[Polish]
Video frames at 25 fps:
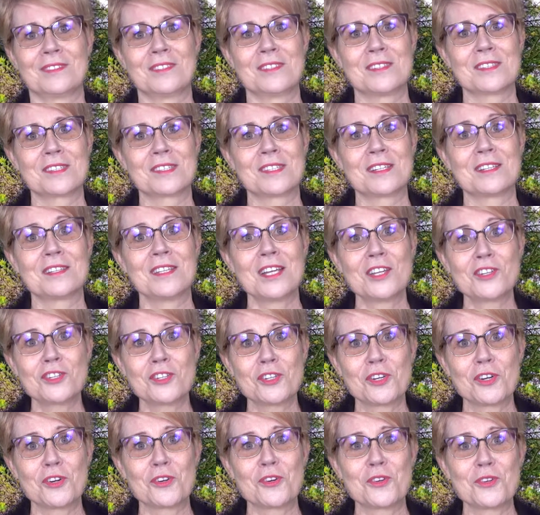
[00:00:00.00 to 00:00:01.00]
z tych
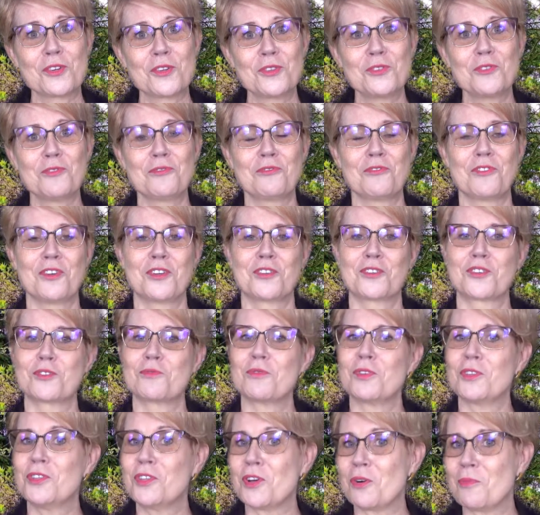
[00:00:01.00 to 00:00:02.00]
naszych ogrodów
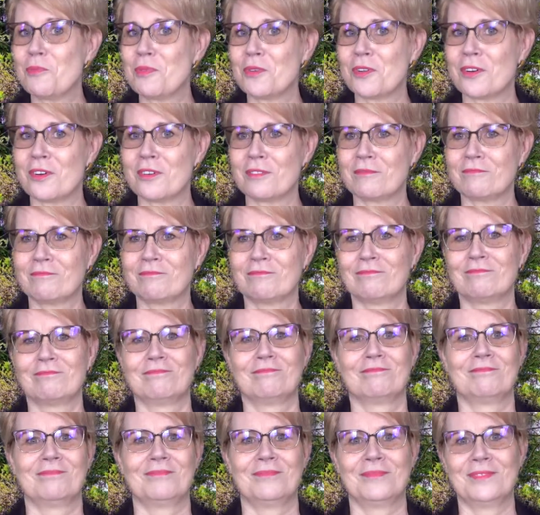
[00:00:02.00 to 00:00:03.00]
szło dobro
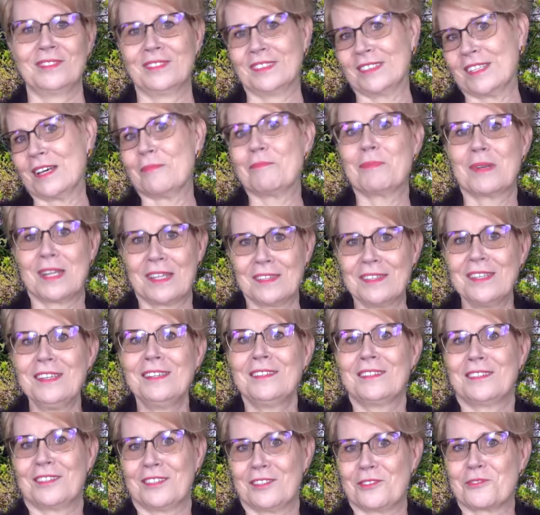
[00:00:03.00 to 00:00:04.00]
na
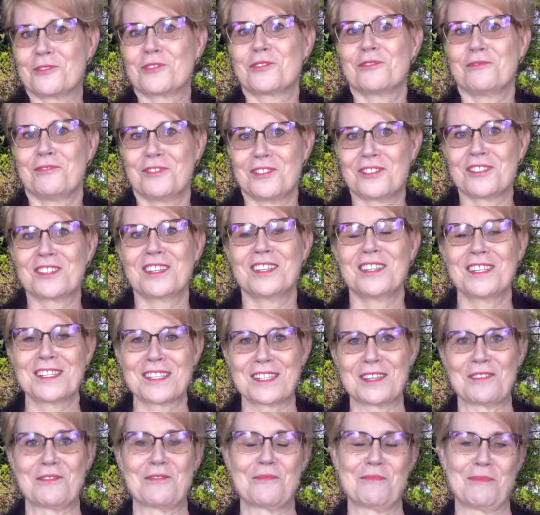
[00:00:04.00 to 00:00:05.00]
planetę, oczywiście, na
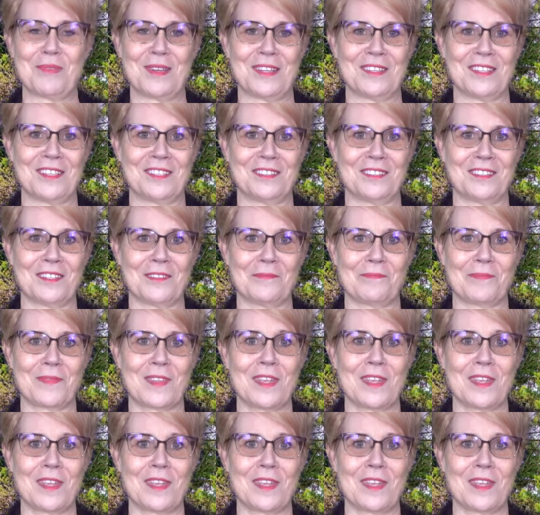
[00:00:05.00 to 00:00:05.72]
całą planetę.